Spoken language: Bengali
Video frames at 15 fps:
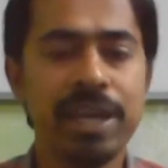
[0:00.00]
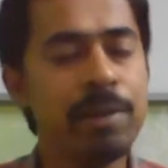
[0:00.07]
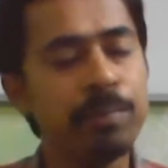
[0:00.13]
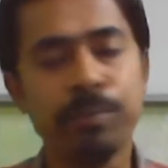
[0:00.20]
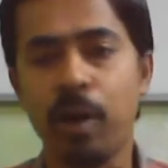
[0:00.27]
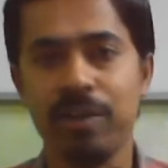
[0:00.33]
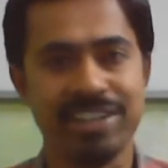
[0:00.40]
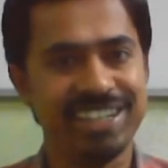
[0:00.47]

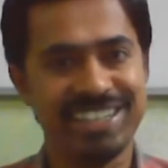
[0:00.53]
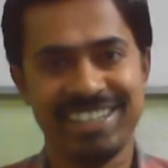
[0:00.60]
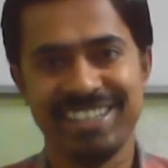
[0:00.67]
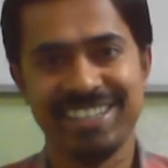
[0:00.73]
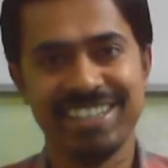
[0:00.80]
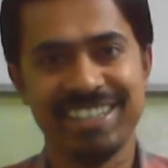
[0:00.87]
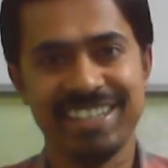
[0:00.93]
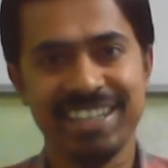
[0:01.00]
ইম্পর্ট্যান্ট
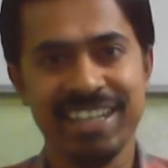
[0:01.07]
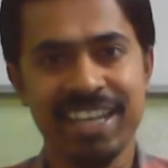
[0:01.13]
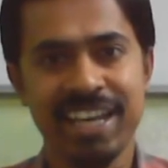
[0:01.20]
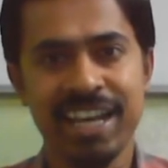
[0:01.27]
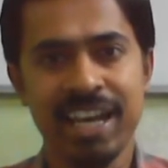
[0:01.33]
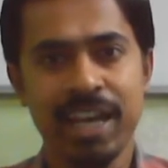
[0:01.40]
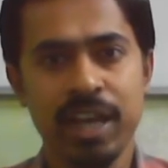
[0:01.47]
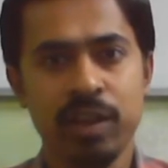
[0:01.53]

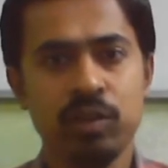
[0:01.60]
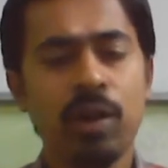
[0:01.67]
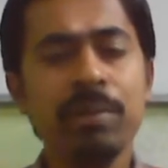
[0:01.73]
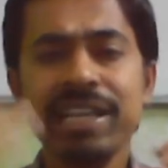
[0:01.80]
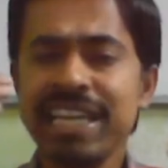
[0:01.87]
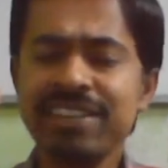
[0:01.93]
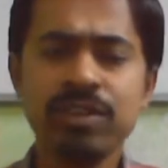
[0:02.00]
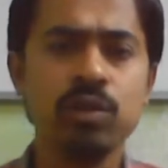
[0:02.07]
তো আমি
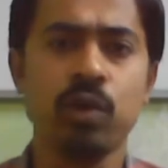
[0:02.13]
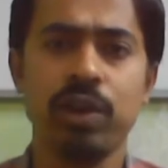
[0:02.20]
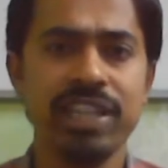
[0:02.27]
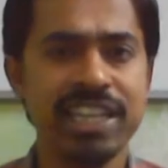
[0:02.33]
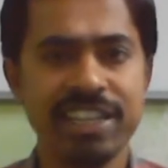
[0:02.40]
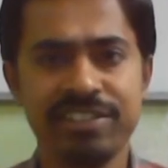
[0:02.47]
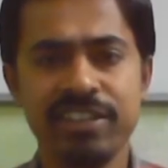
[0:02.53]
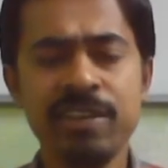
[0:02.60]
লিস্ট করে
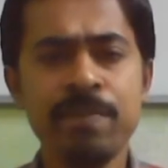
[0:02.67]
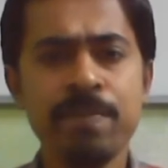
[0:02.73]
দিয়েছি